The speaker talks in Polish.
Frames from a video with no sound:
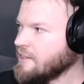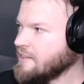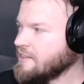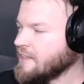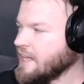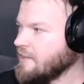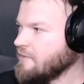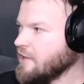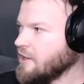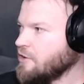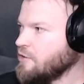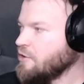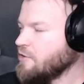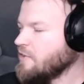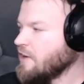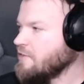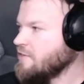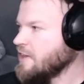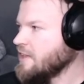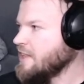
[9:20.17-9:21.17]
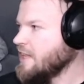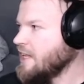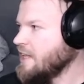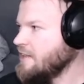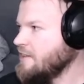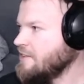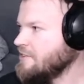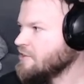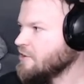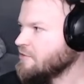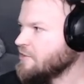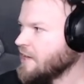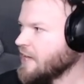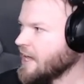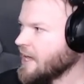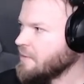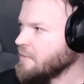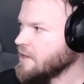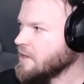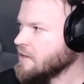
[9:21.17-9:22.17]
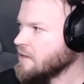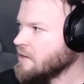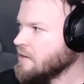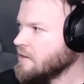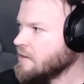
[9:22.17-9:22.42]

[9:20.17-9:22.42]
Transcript: zestawiaj kurwa w jednej linii z ofiarami.